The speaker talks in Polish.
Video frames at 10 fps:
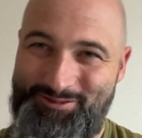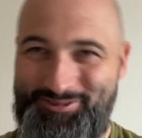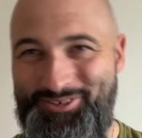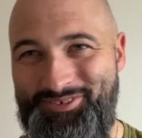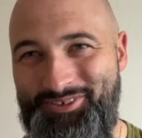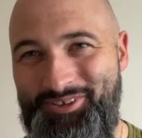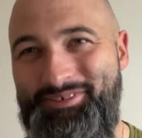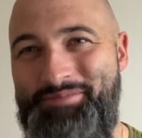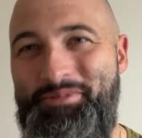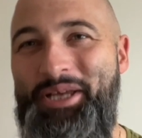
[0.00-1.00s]

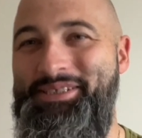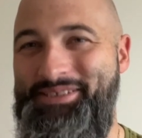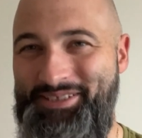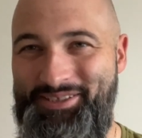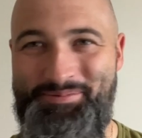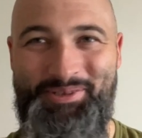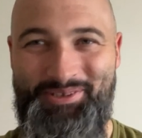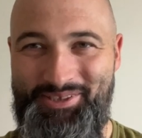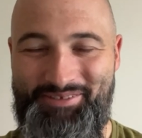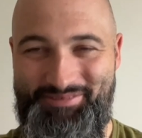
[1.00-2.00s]
wyjątkowe miejsce do
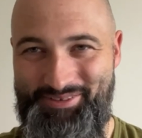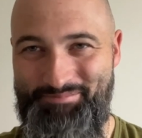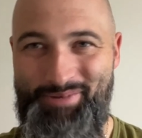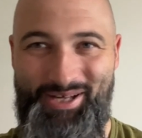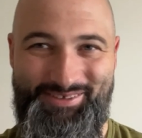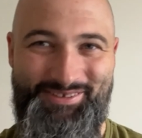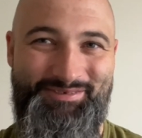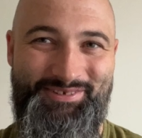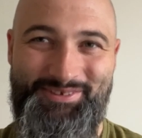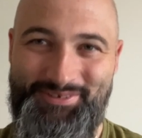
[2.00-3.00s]
modlitwy, bardzo
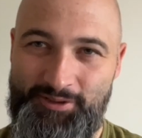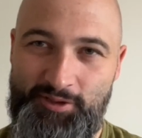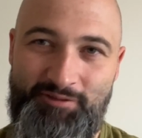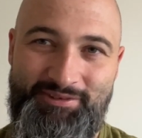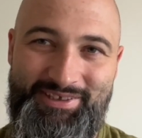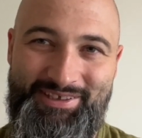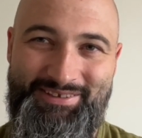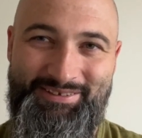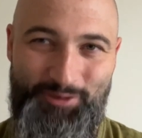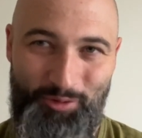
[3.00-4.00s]

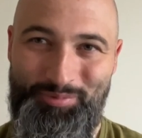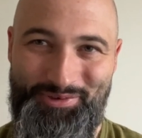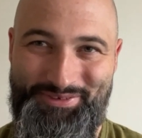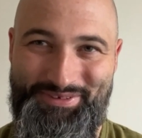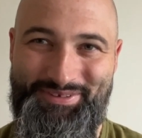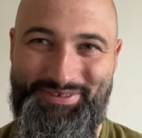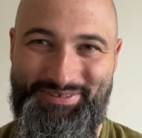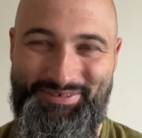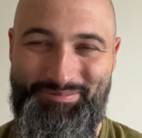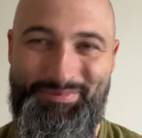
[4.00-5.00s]
wyjątkowy topos,
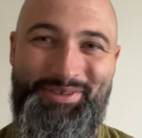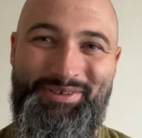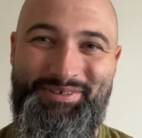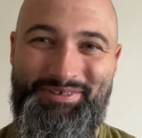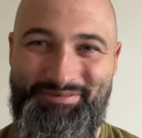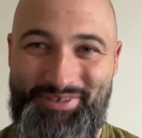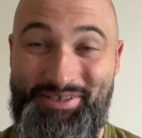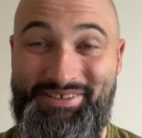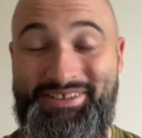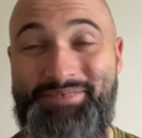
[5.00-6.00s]
bo
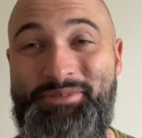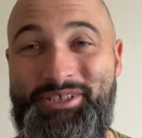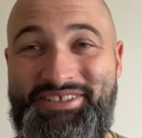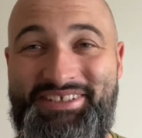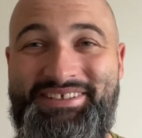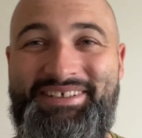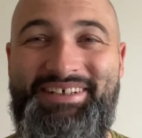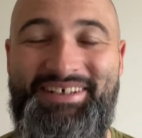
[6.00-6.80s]
wiecie przecież,